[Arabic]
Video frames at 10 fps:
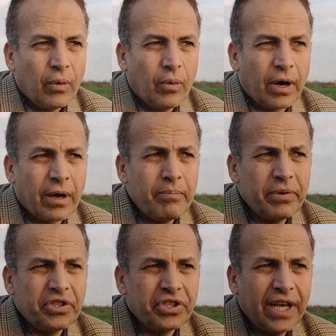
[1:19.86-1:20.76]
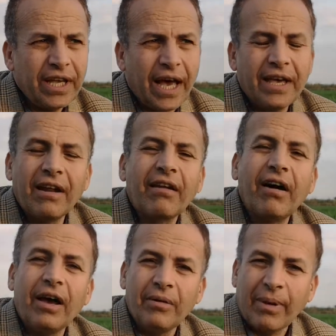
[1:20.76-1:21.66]
ورب الشيء
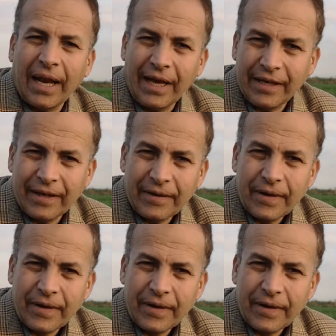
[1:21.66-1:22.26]
القائم عليه